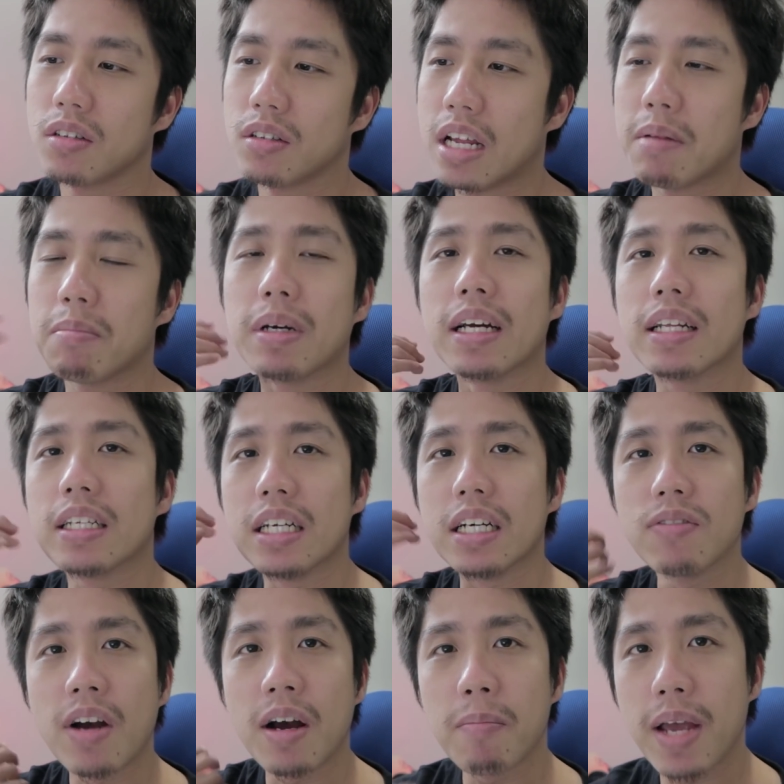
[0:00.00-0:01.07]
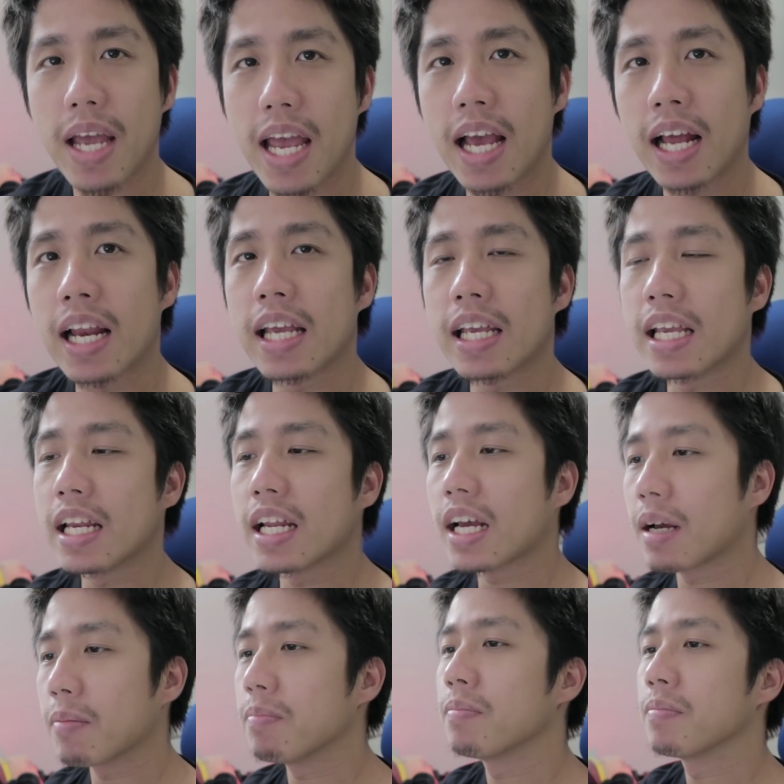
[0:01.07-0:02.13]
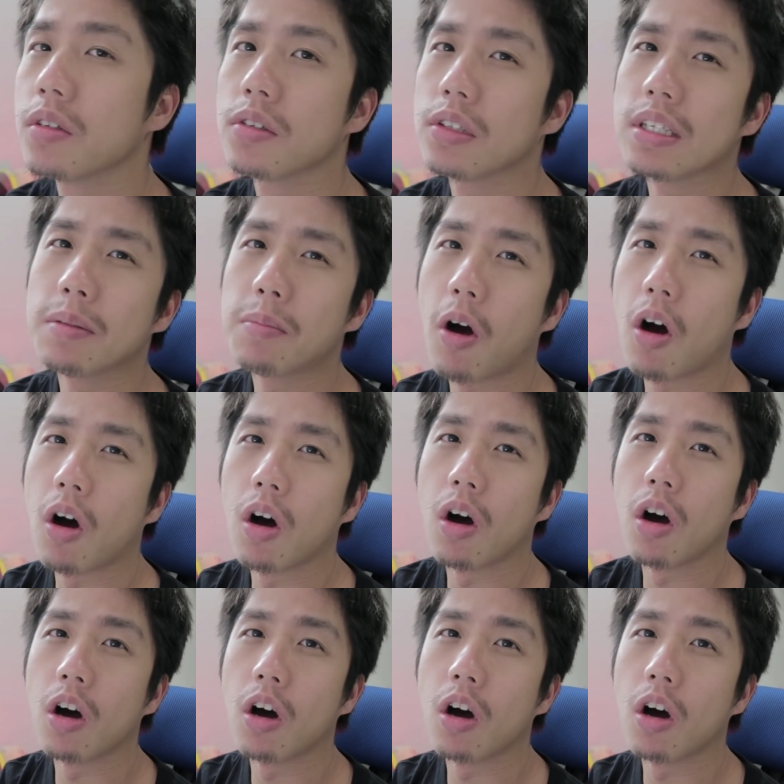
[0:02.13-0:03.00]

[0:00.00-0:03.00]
เล่นมือถือฟังเพลงอะไรอย่างนี้นะครับซึ่งพอ